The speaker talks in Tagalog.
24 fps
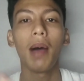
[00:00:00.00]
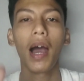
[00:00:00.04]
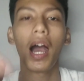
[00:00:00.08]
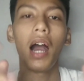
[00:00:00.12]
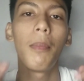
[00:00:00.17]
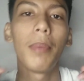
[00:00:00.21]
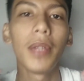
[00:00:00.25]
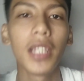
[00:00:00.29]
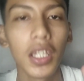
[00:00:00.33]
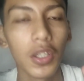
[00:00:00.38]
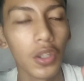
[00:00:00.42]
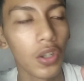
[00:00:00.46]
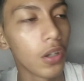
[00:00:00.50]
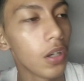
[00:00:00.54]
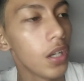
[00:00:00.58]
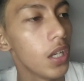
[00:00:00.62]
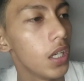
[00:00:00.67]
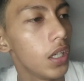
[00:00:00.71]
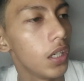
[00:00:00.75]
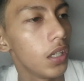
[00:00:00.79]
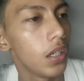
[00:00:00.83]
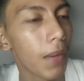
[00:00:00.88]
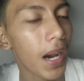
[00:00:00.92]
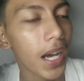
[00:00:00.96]
So mga kapatid, oh,
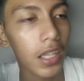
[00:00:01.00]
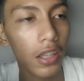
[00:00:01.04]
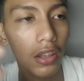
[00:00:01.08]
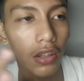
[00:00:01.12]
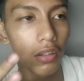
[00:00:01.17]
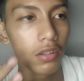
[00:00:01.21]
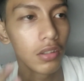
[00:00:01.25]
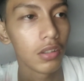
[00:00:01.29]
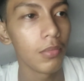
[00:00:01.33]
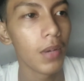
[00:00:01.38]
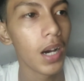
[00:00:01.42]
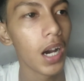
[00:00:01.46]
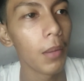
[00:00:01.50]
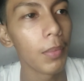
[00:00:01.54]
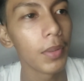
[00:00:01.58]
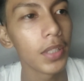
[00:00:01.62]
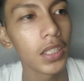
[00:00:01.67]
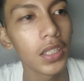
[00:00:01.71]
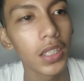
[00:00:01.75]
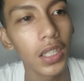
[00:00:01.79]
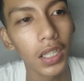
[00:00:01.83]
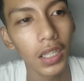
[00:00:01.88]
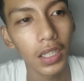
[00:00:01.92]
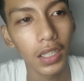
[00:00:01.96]
pangatlo, no, mga
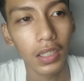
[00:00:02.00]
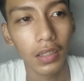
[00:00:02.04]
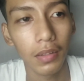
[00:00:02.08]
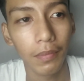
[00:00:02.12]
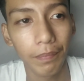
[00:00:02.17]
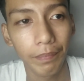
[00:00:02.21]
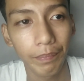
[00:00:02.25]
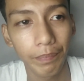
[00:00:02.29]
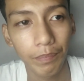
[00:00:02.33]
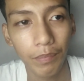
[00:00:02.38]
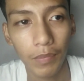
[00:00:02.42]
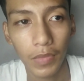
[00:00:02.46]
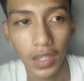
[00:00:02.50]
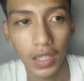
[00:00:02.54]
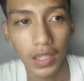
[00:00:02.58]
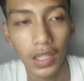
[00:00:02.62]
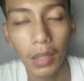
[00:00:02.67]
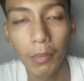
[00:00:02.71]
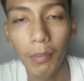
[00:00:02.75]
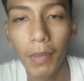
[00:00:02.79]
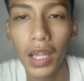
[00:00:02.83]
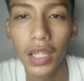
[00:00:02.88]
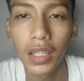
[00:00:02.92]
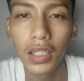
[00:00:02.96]
kapatid, eh,
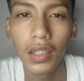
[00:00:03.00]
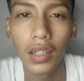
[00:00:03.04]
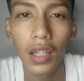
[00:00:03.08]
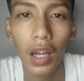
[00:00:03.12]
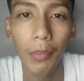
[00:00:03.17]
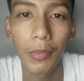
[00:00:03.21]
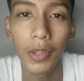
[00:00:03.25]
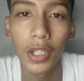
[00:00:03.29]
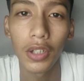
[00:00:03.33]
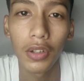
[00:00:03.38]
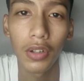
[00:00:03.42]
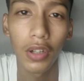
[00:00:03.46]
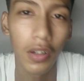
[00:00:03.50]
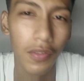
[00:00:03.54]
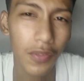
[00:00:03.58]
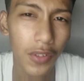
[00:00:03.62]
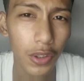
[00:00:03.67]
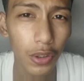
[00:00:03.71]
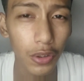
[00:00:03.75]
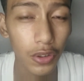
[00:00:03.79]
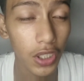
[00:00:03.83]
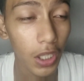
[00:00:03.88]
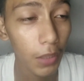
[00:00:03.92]
nagbanding na kami ng girlfriend ko.